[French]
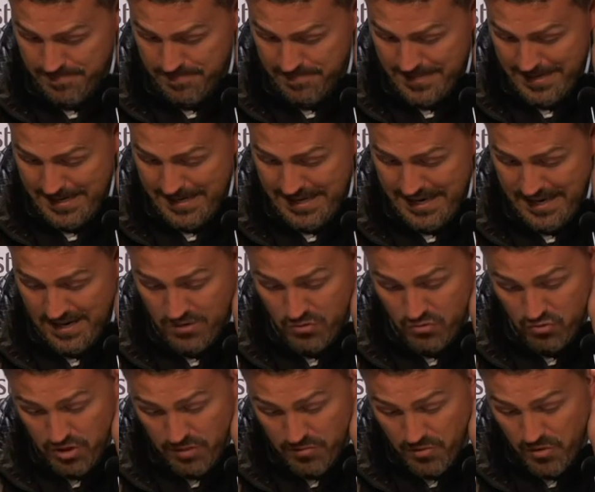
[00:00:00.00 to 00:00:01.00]
lequel
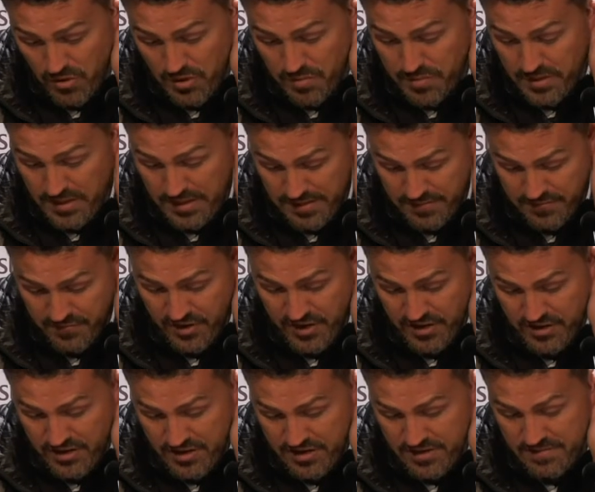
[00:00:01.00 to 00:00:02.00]
nous avons le plus
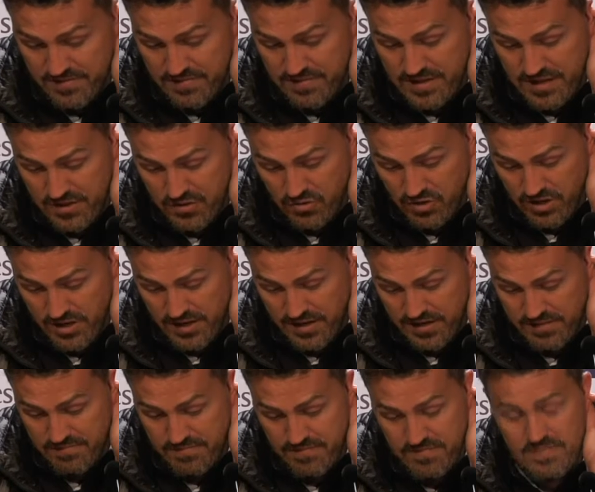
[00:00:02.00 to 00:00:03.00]
envie de,
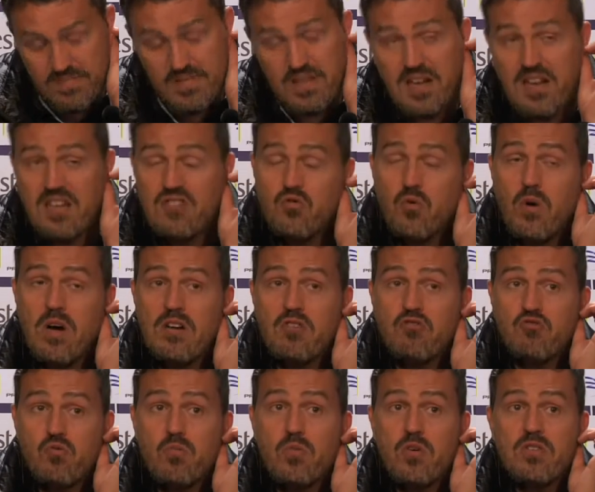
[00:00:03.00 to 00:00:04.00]
donner de la joie à
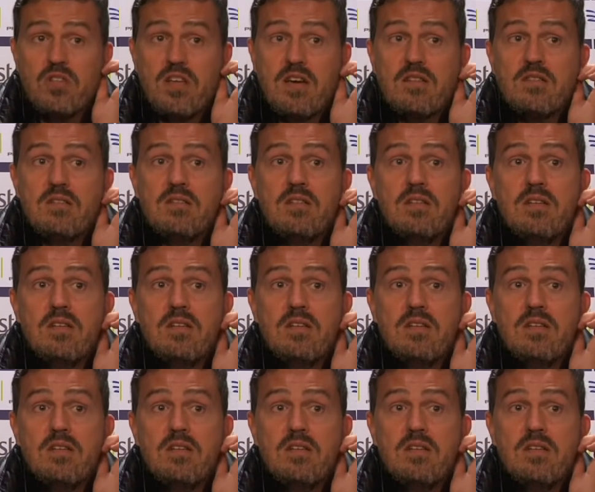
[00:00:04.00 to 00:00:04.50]
nos supporters.